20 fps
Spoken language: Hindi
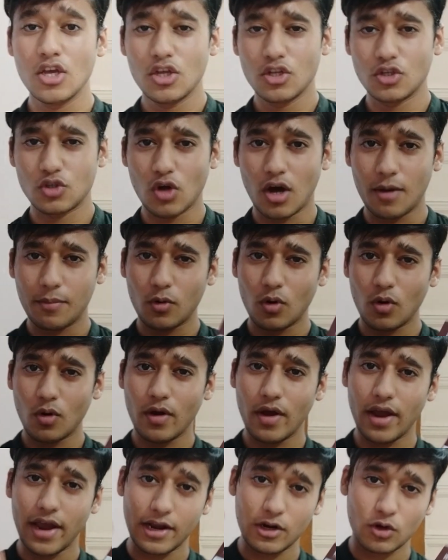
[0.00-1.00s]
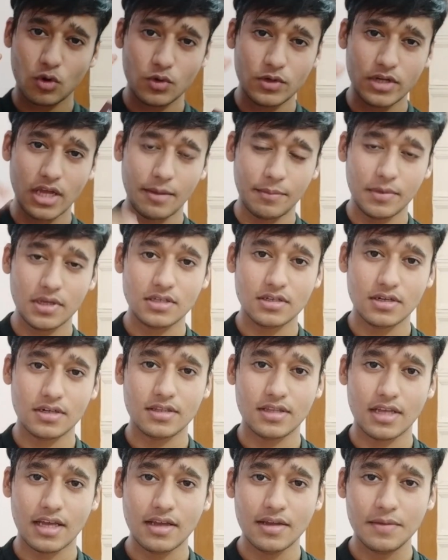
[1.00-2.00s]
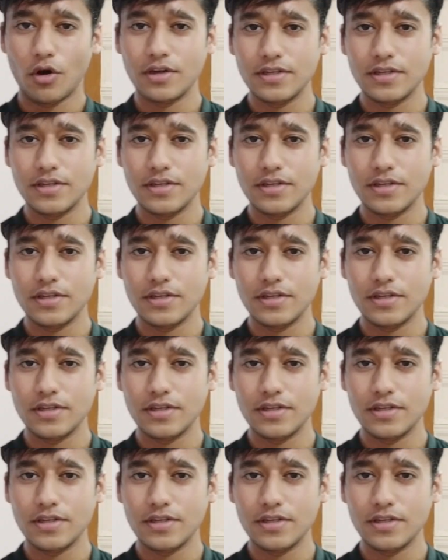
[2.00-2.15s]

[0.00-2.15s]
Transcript: जो आपको हेयर को डैमेज करता है